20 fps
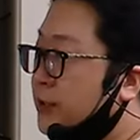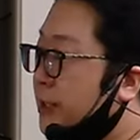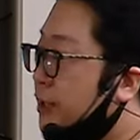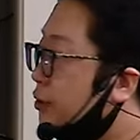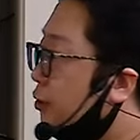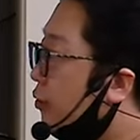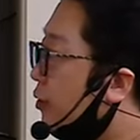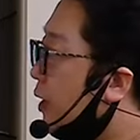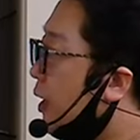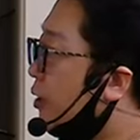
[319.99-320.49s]
제가
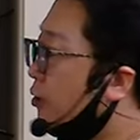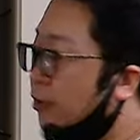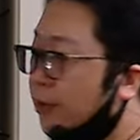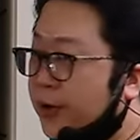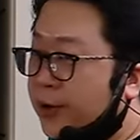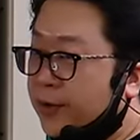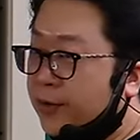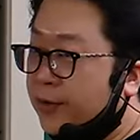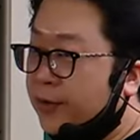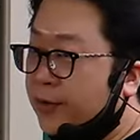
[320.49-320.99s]
정리할
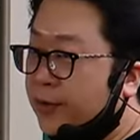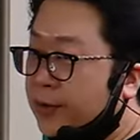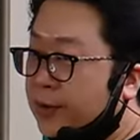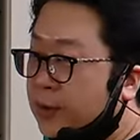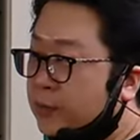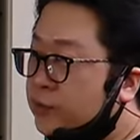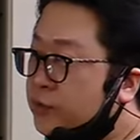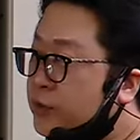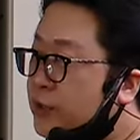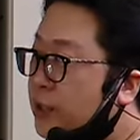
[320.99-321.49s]
거예요.
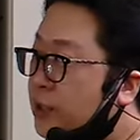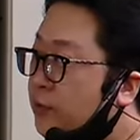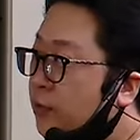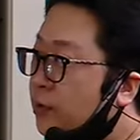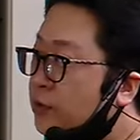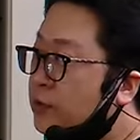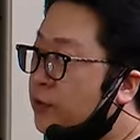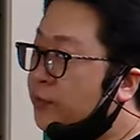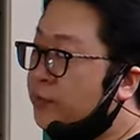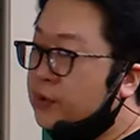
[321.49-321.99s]
문제를
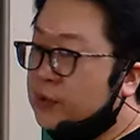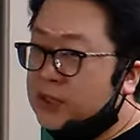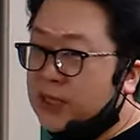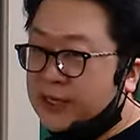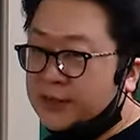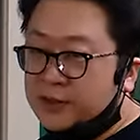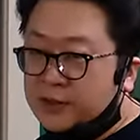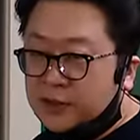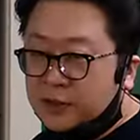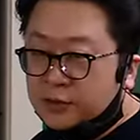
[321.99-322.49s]
먼저 풀지
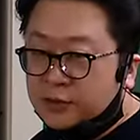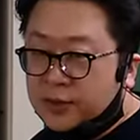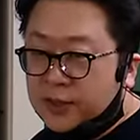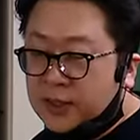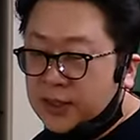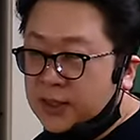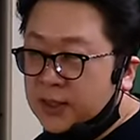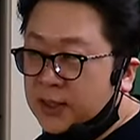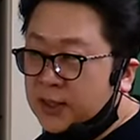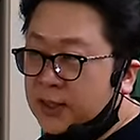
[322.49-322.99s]
않는
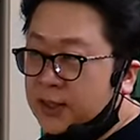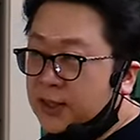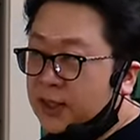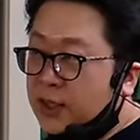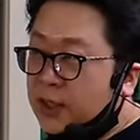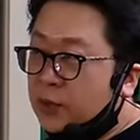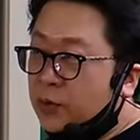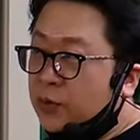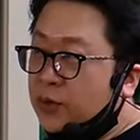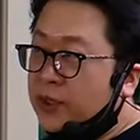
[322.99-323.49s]
이유가
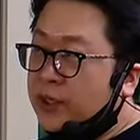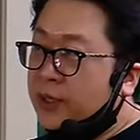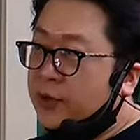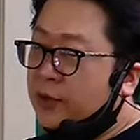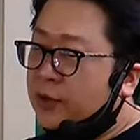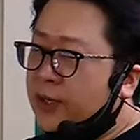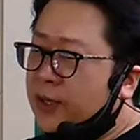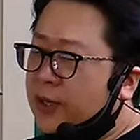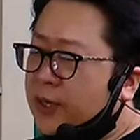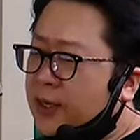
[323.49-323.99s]
이론이
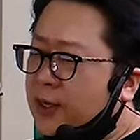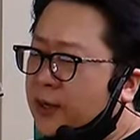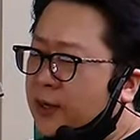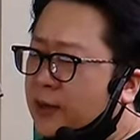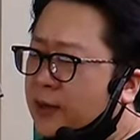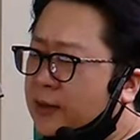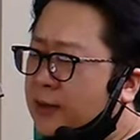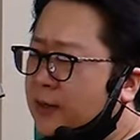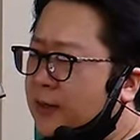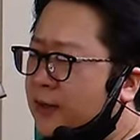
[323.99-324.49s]
기억이
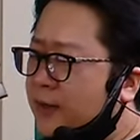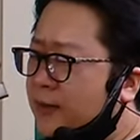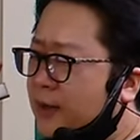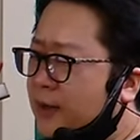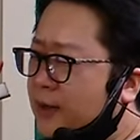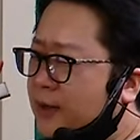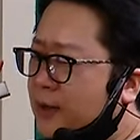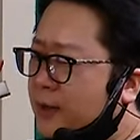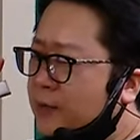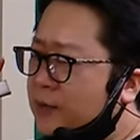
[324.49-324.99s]
약간
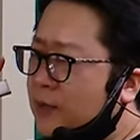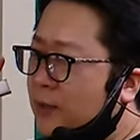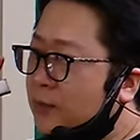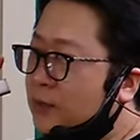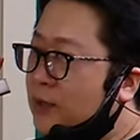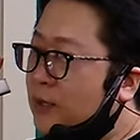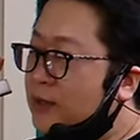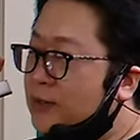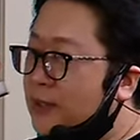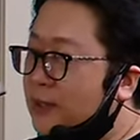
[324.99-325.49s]

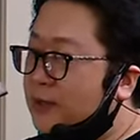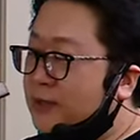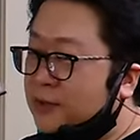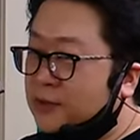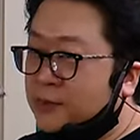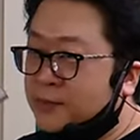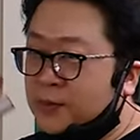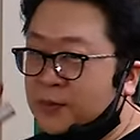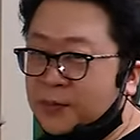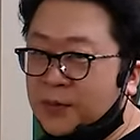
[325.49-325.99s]
가물가물한
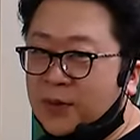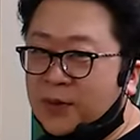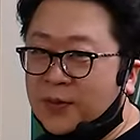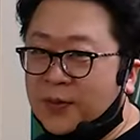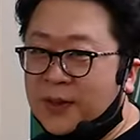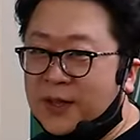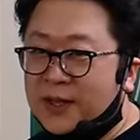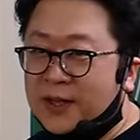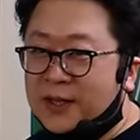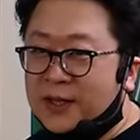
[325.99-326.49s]
상태에서
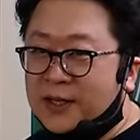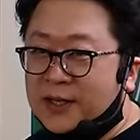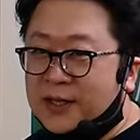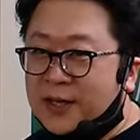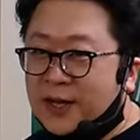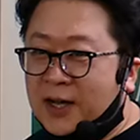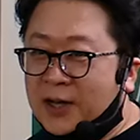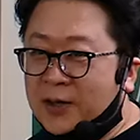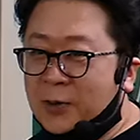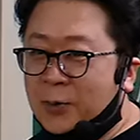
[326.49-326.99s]
풀면
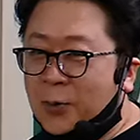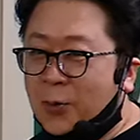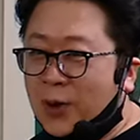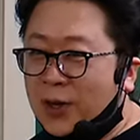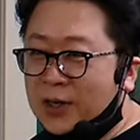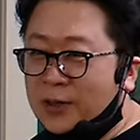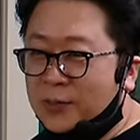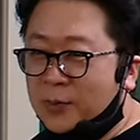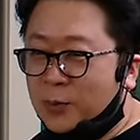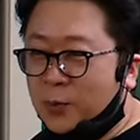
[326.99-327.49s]
요거
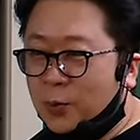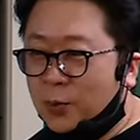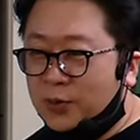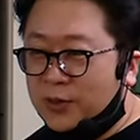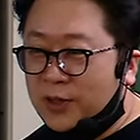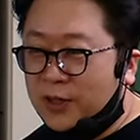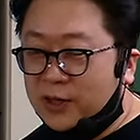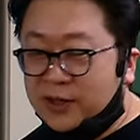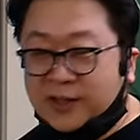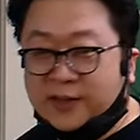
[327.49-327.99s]
아니면
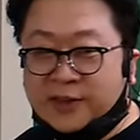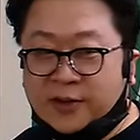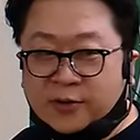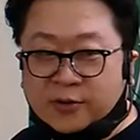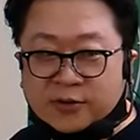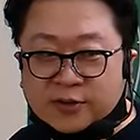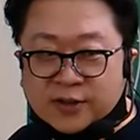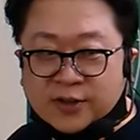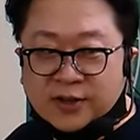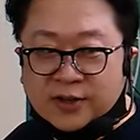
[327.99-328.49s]
요건데 이렇게
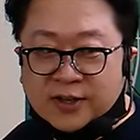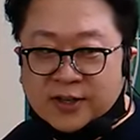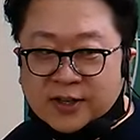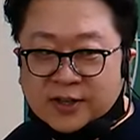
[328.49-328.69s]
되거든요.